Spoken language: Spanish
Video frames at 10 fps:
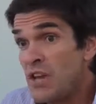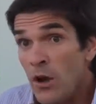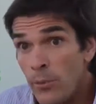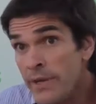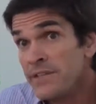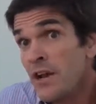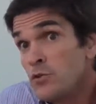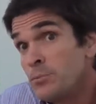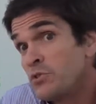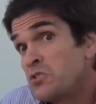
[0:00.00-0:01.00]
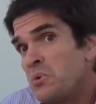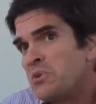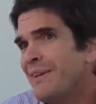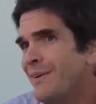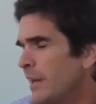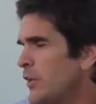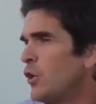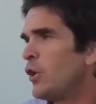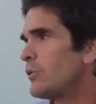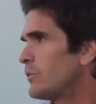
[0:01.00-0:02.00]
ya lo vi, ya lo supe, entonces bueno, la verdad que
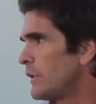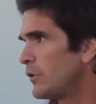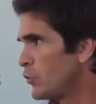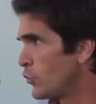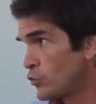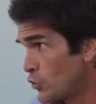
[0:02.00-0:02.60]
no,